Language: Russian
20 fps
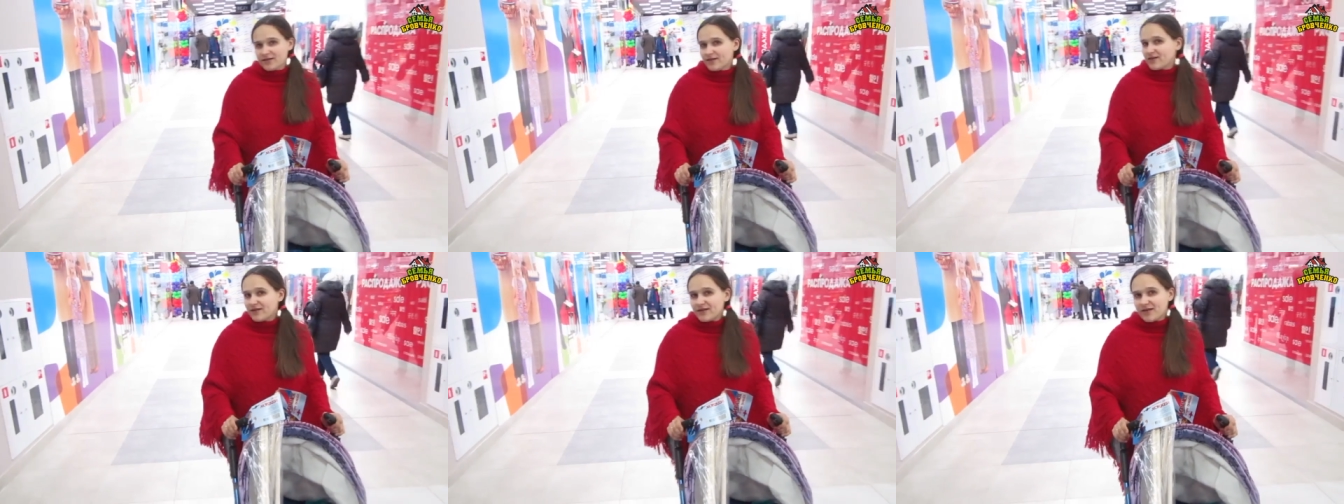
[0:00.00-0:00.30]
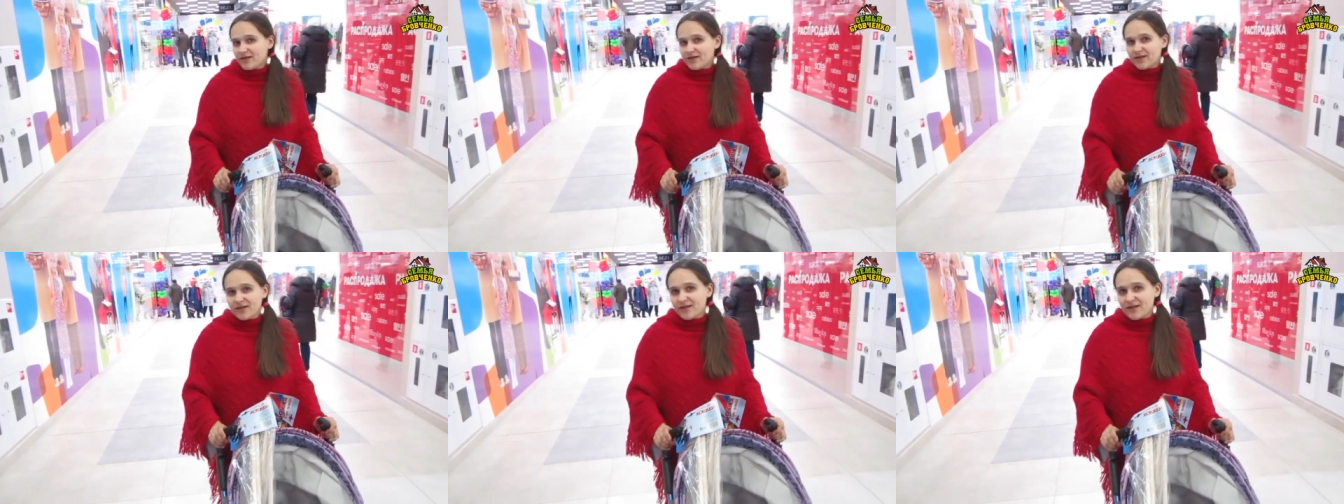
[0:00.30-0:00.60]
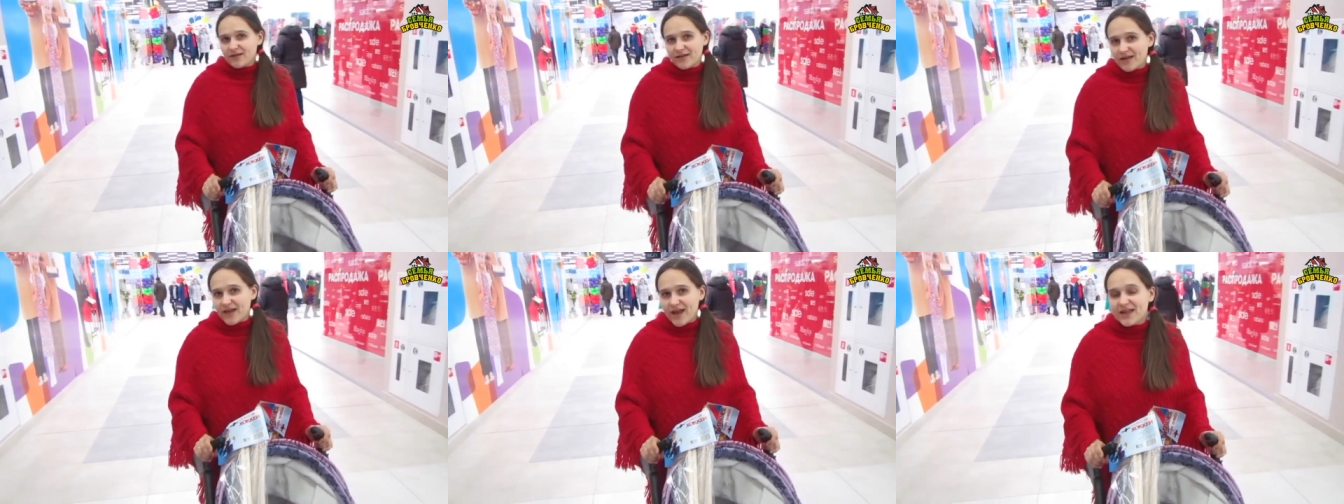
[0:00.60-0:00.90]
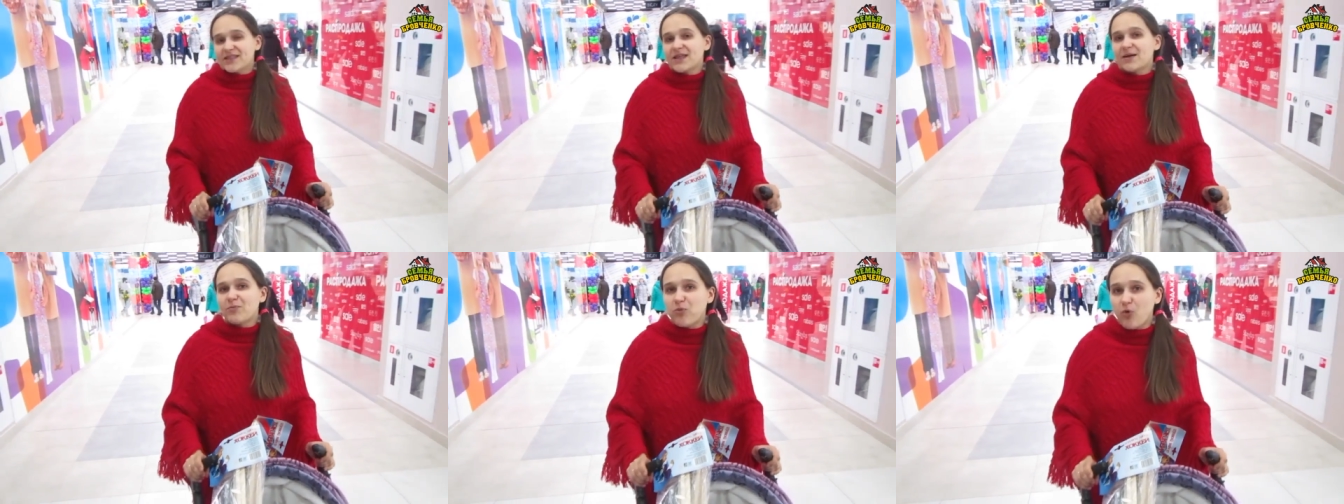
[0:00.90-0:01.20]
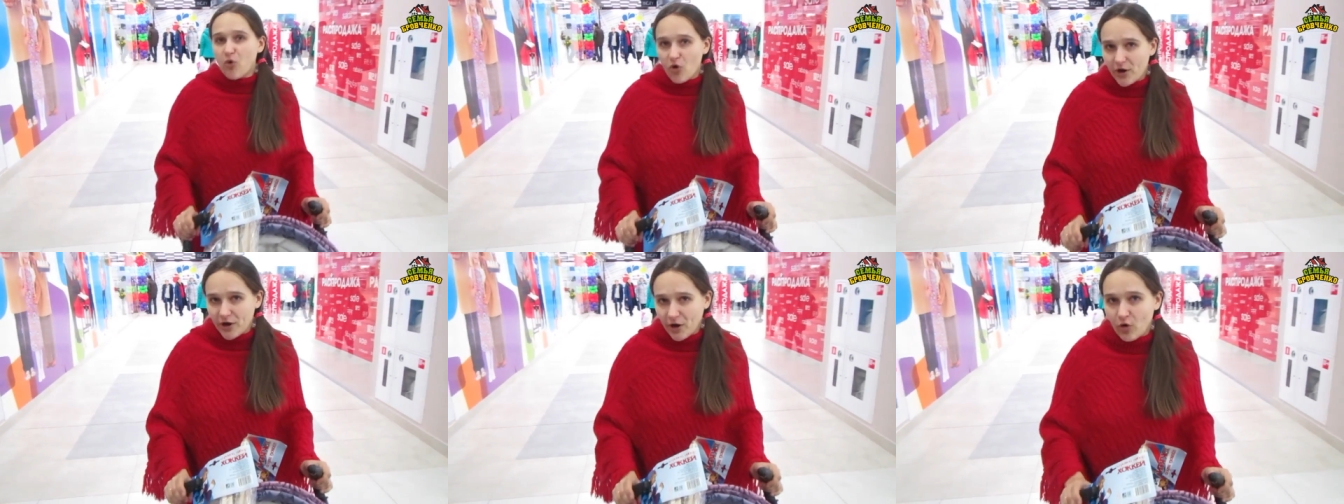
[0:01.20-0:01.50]
ты помнишь, как в это
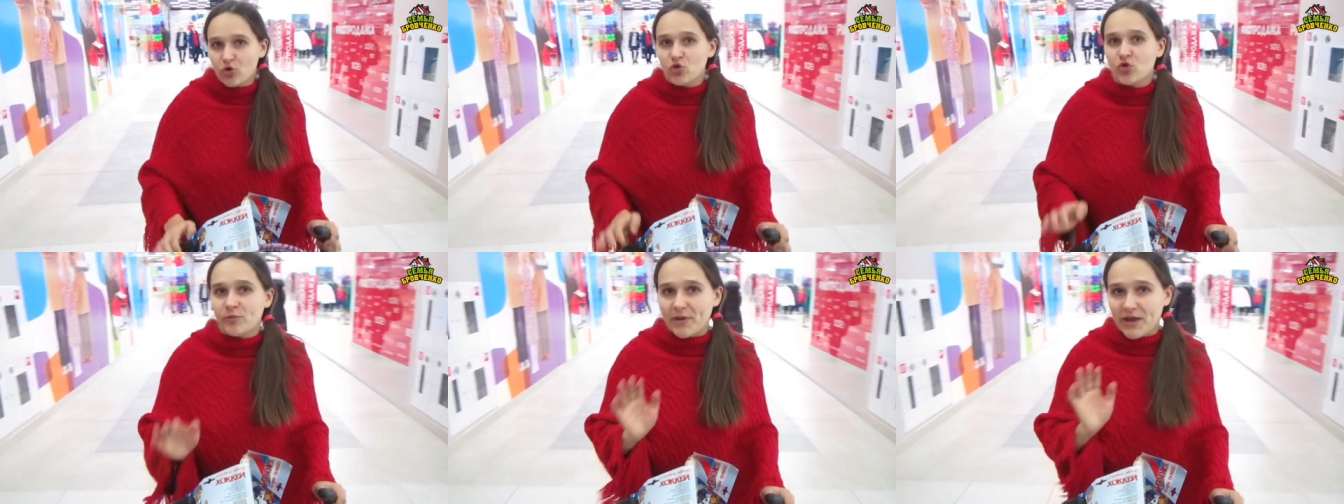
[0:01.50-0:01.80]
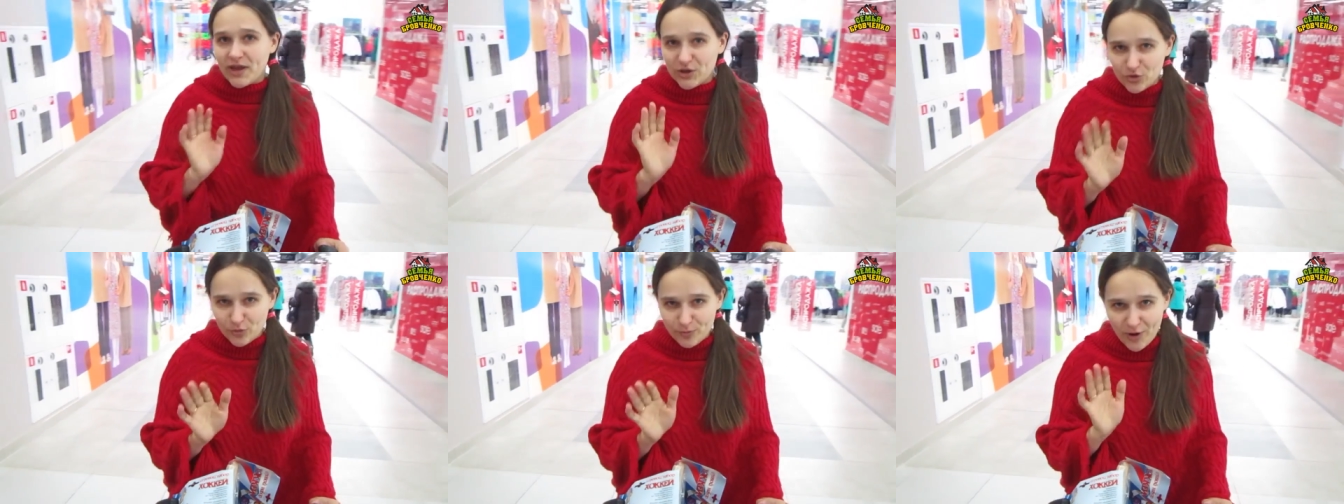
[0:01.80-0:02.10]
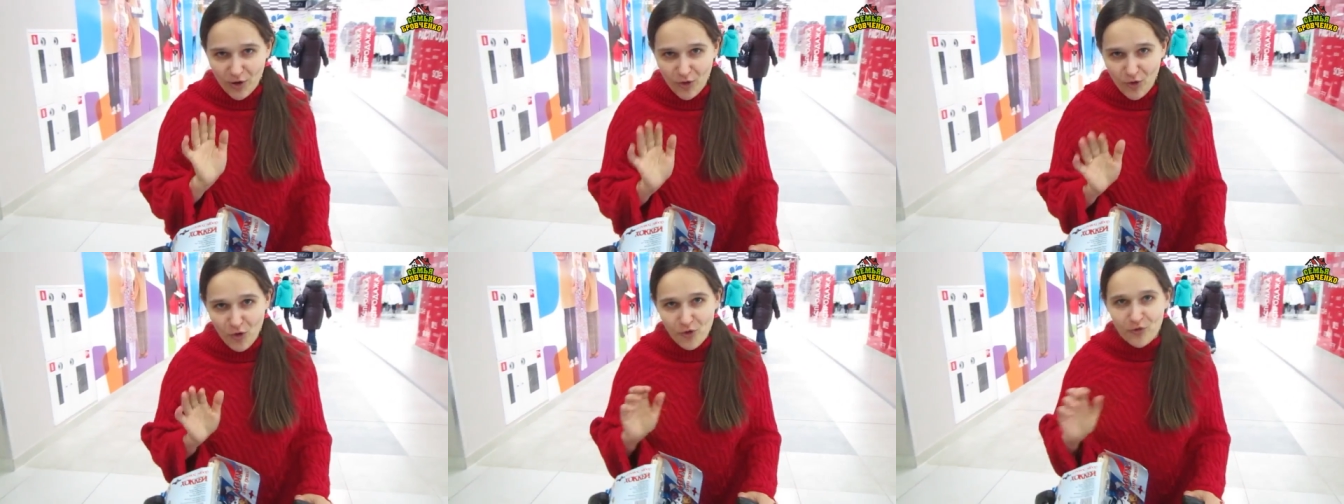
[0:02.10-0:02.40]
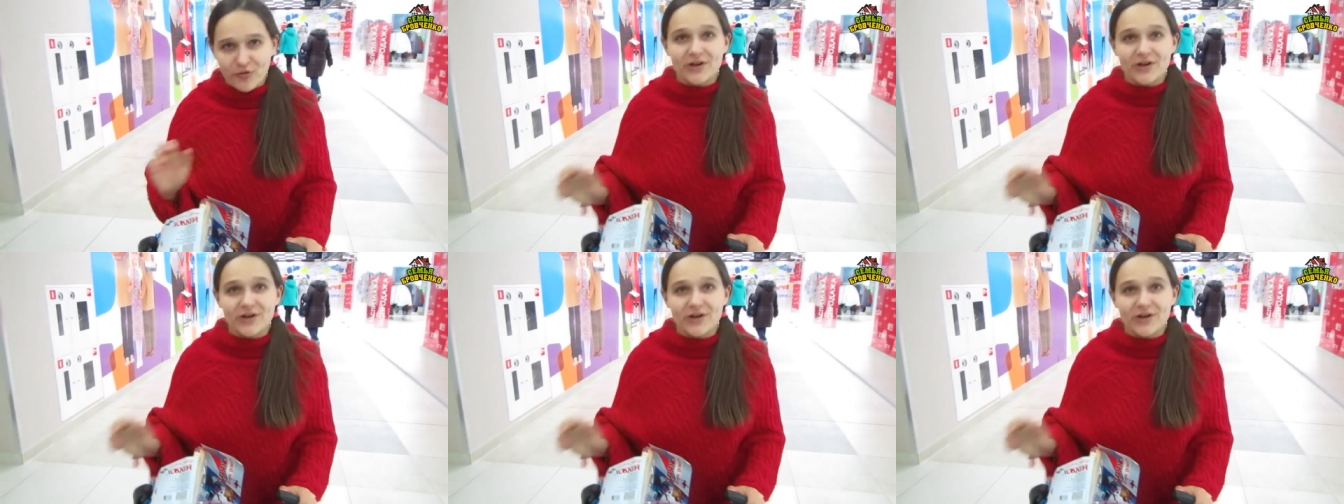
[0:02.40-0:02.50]
Киеве? Боря, он ты помнишь, как в